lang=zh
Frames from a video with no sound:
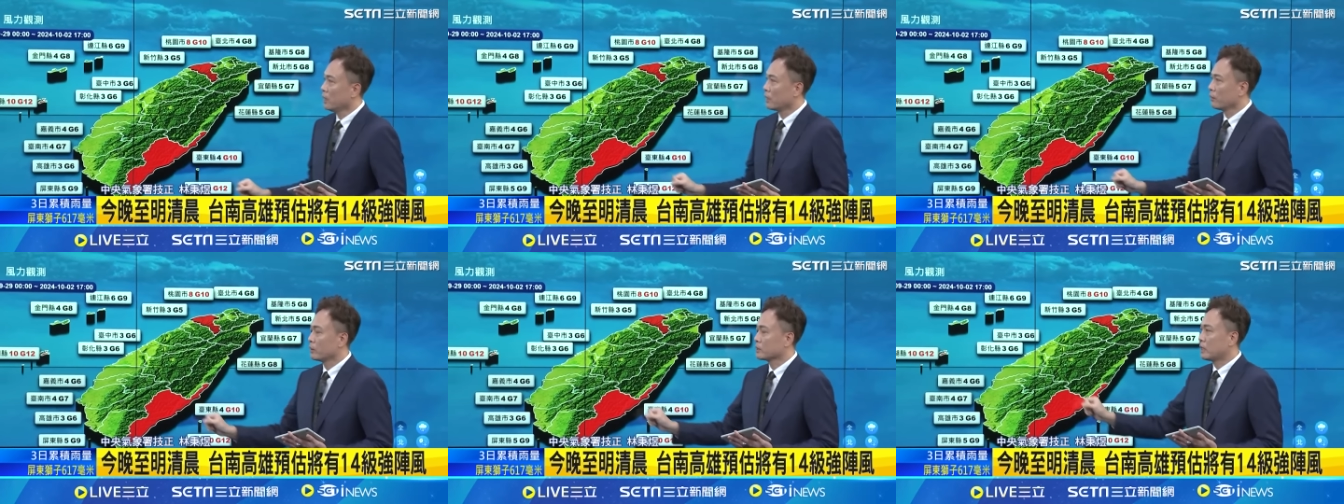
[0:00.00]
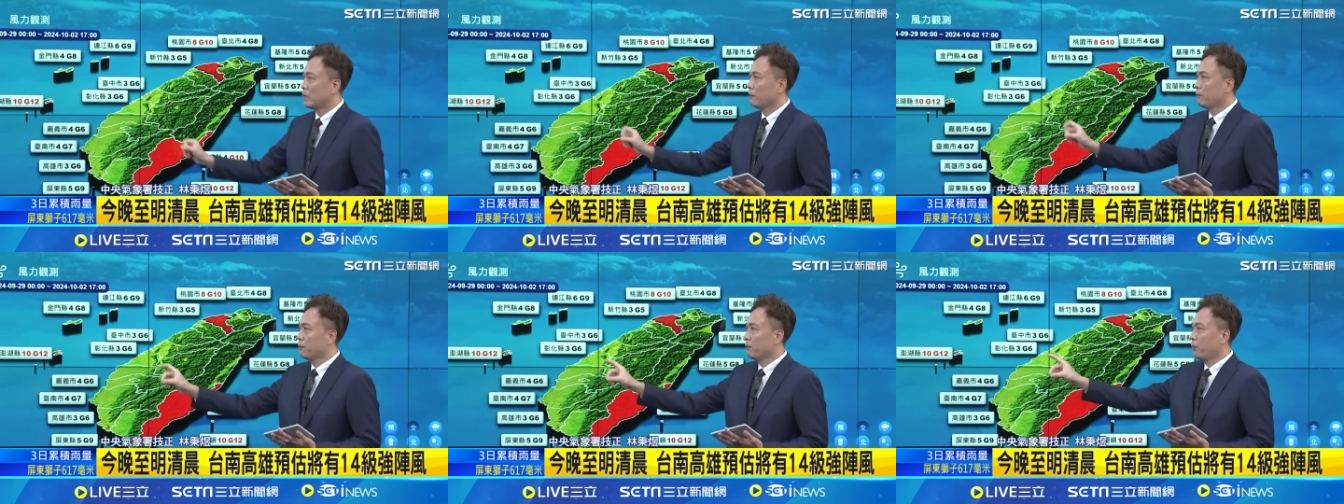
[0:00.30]
另外
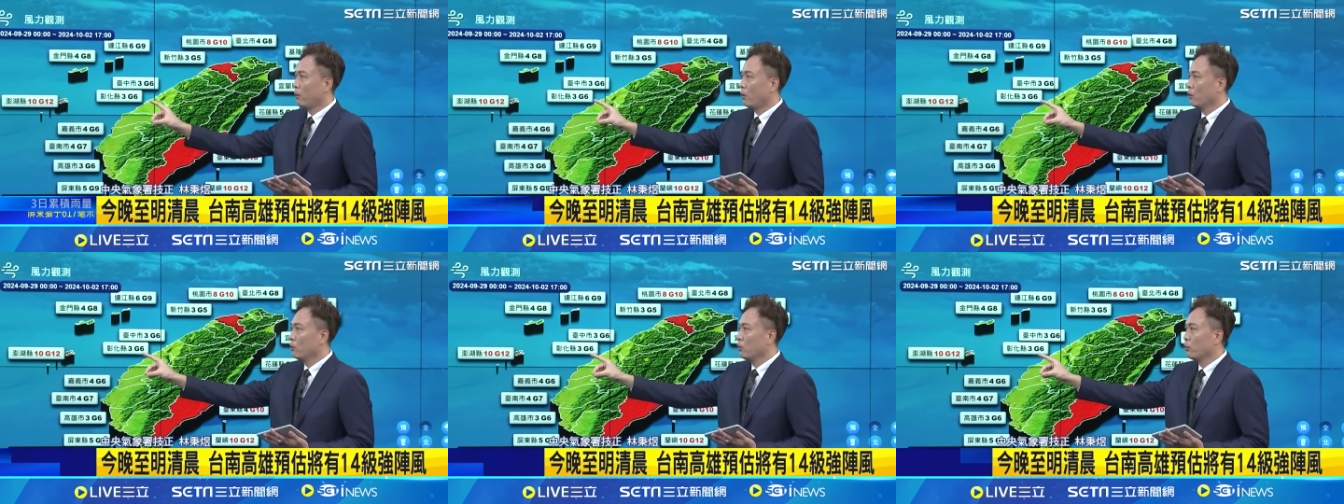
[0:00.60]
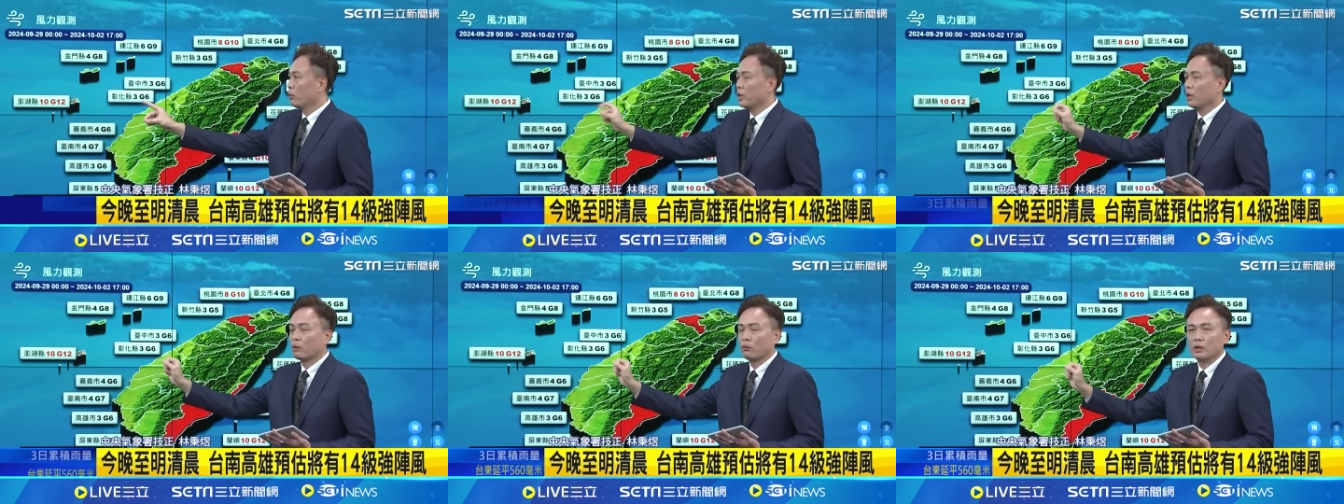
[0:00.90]
在澎
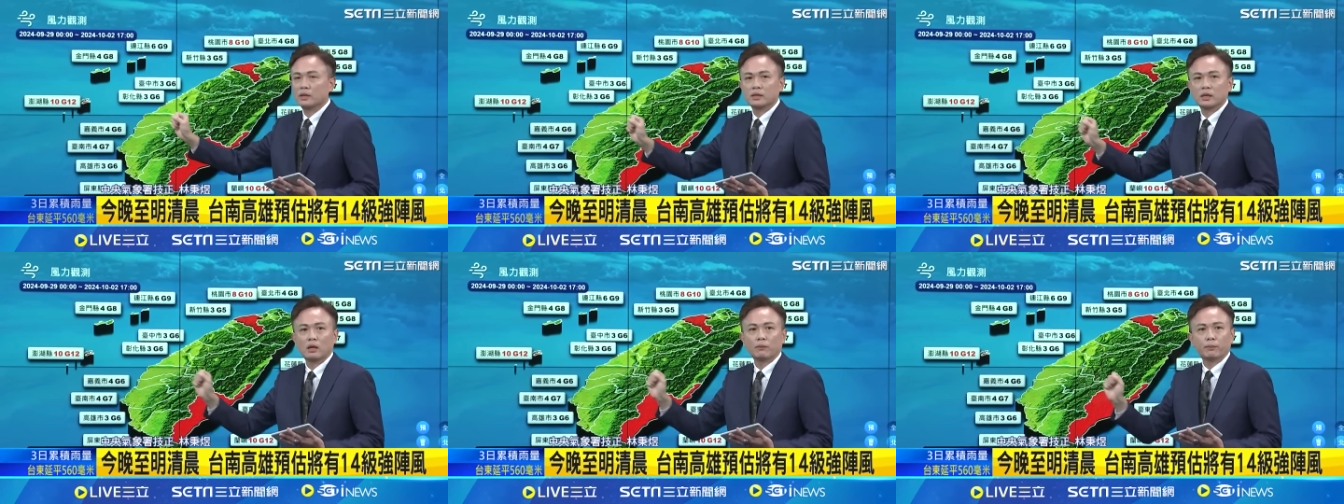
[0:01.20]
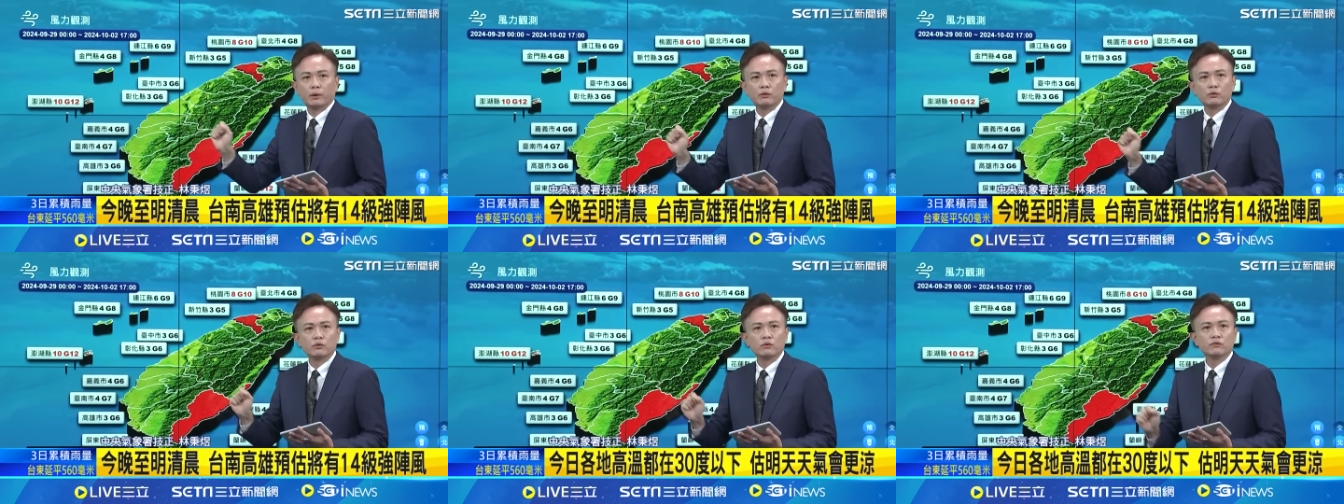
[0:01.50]
湖也有观测到
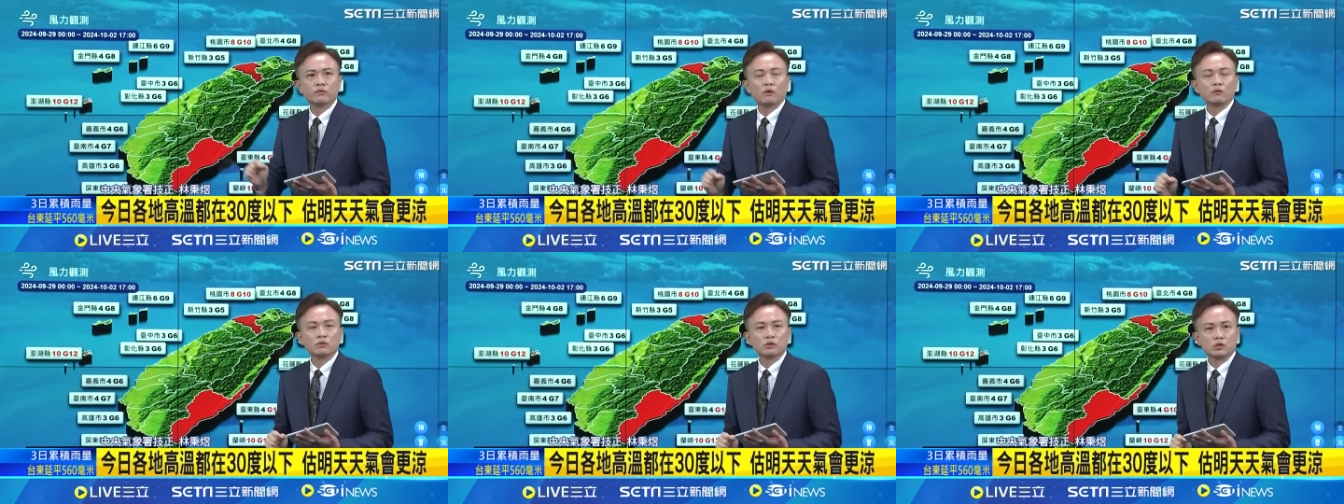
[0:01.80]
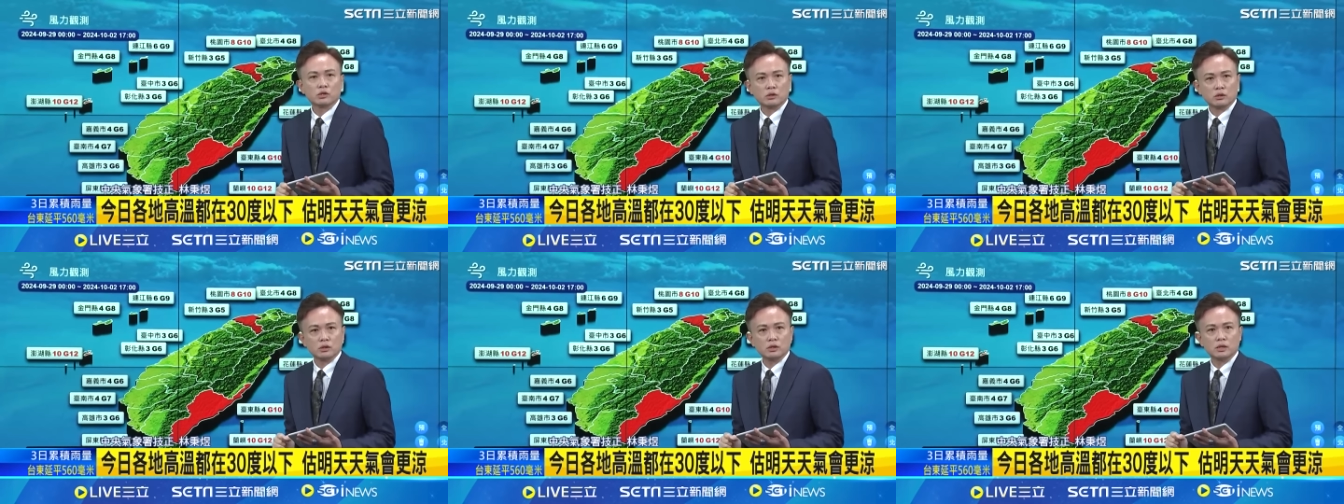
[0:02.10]
平均风
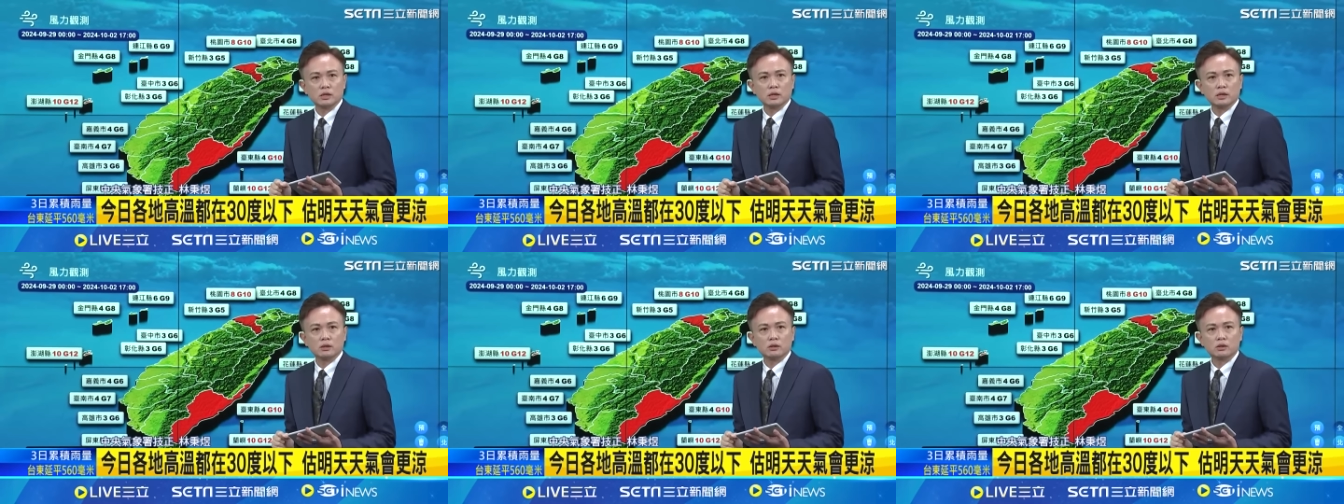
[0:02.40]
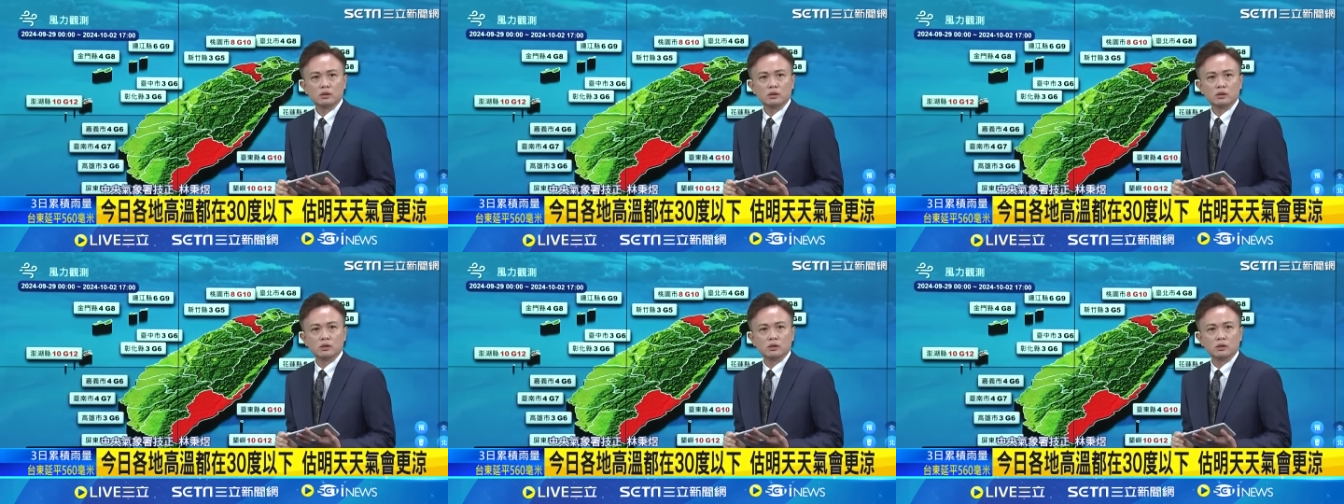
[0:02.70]
十级、